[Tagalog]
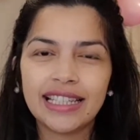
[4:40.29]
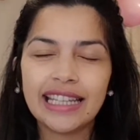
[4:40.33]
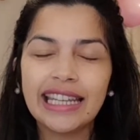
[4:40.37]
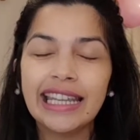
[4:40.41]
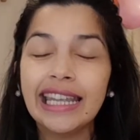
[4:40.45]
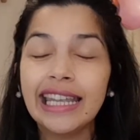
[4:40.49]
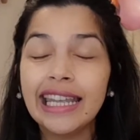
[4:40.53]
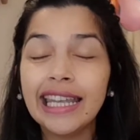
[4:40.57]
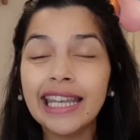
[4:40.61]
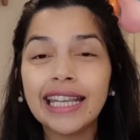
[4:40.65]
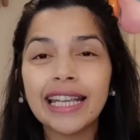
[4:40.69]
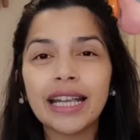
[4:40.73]

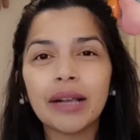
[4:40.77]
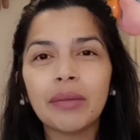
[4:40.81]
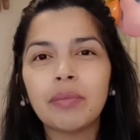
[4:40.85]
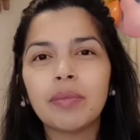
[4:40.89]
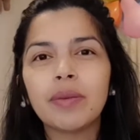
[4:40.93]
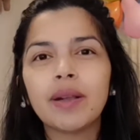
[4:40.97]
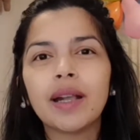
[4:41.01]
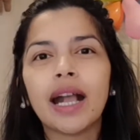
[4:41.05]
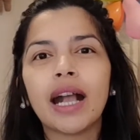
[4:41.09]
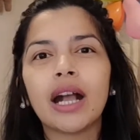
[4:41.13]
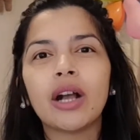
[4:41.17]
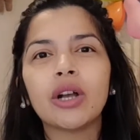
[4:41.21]
Hihikab
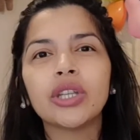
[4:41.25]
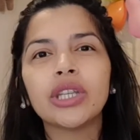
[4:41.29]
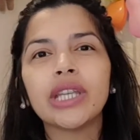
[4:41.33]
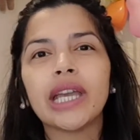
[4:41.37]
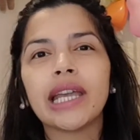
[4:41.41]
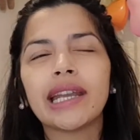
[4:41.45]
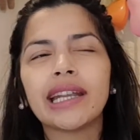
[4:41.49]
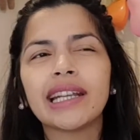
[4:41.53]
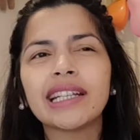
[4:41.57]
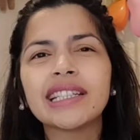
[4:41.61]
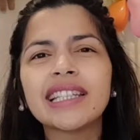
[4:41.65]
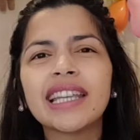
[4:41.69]
ka
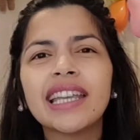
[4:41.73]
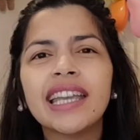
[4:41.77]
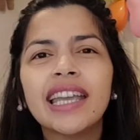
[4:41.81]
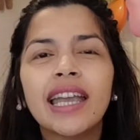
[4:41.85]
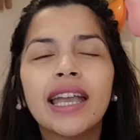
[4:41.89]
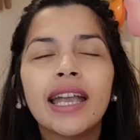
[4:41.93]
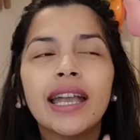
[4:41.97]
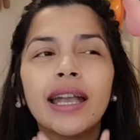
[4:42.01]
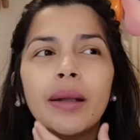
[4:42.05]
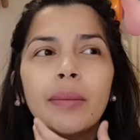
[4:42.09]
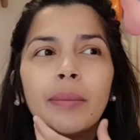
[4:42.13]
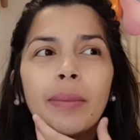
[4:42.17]
kunyari kasi
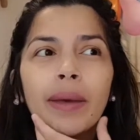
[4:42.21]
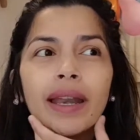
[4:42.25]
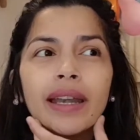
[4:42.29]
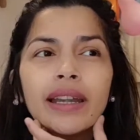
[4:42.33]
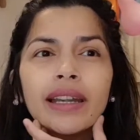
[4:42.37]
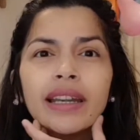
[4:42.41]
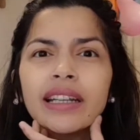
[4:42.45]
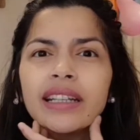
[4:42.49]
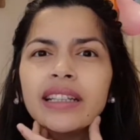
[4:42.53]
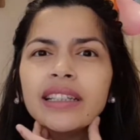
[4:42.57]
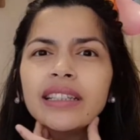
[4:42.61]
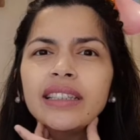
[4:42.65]

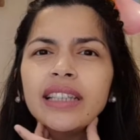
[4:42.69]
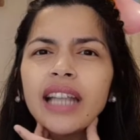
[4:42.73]
parang